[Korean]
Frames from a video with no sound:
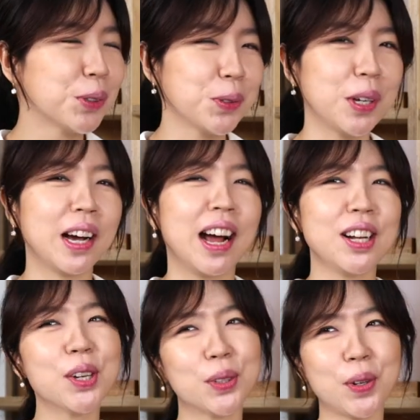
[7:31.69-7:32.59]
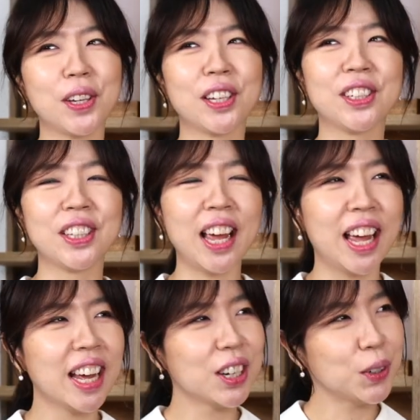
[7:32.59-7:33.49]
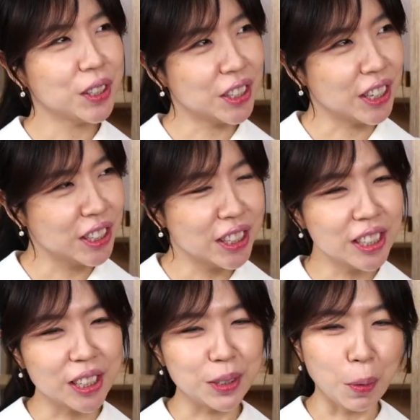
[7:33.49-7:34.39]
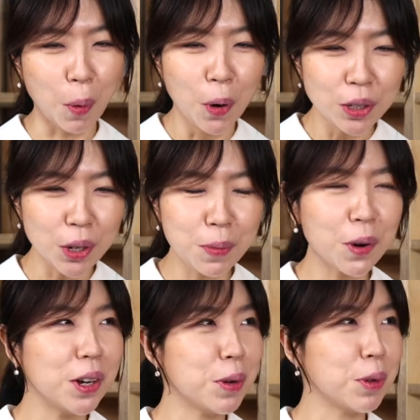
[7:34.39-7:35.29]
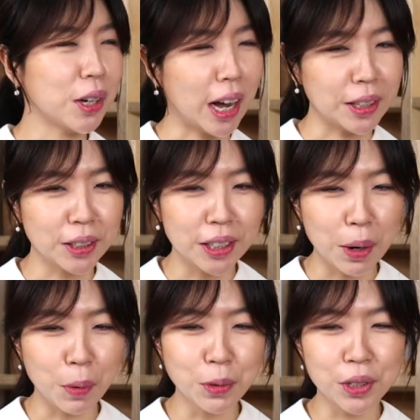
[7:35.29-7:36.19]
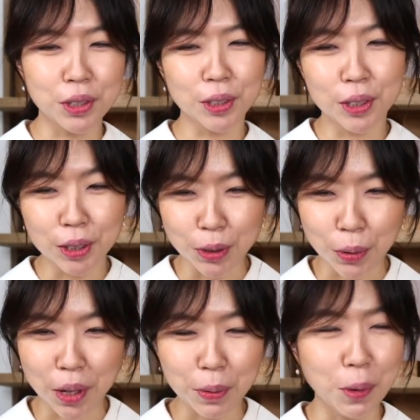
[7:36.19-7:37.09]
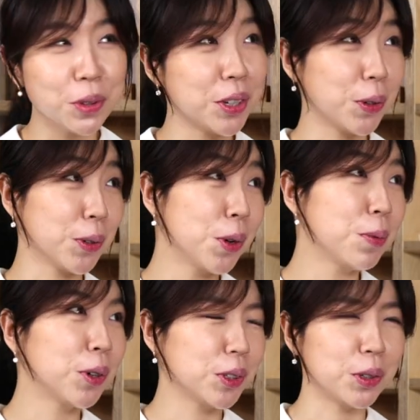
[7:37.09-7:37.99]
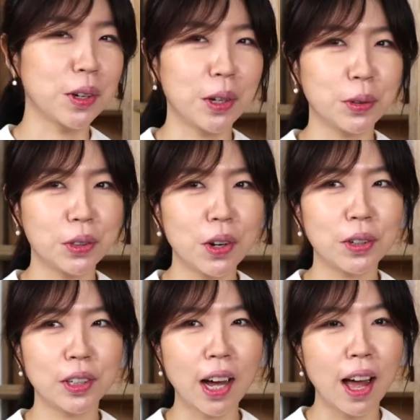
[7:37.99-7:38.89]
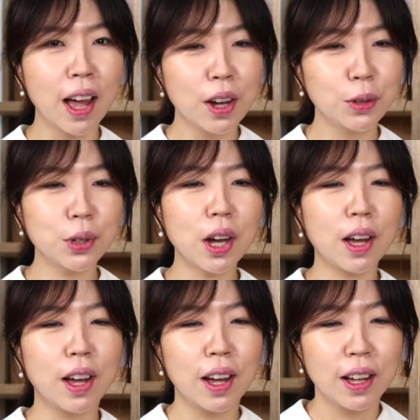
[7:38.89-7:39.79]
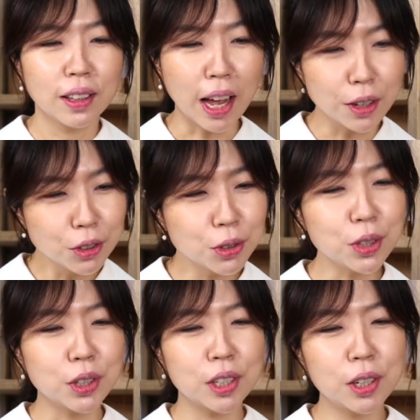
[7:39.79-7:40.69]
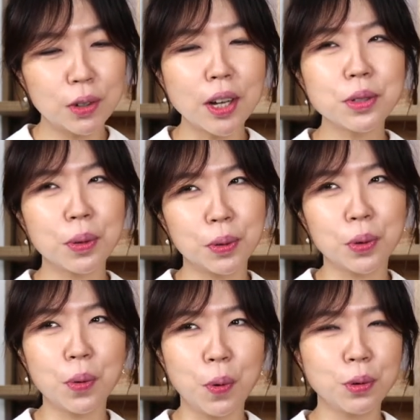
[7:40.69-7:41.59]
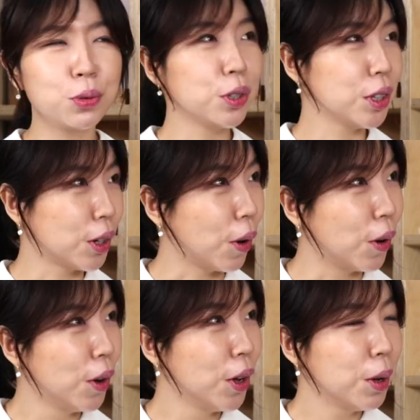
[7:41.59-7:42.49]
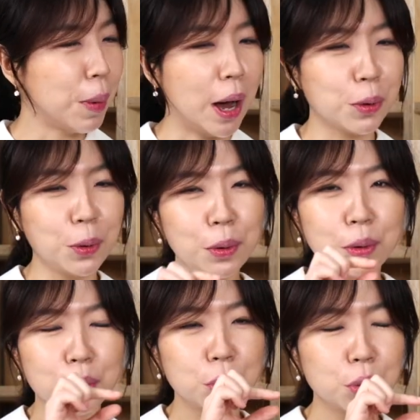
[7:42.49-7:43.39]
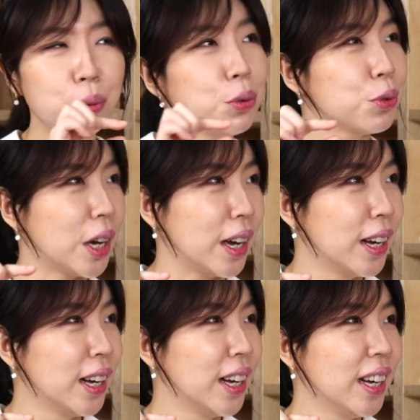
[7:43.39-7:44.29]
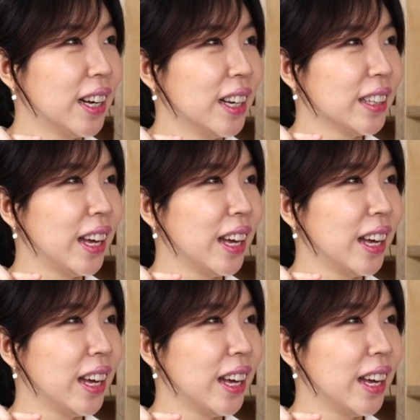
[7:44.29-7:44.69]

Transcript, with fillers: 또 제가 알려드려야 되는데 네. 그거 이제 일일이 뭐 설명하려면 이제 가득기가 뭔지 득, 네. 근저당이 뭔지 이런 거 네. 설명을 드려야 되거든요. 그러니까 우리가 단순히 직관적으로 볼 수 있는 거 바로 소유자. 아.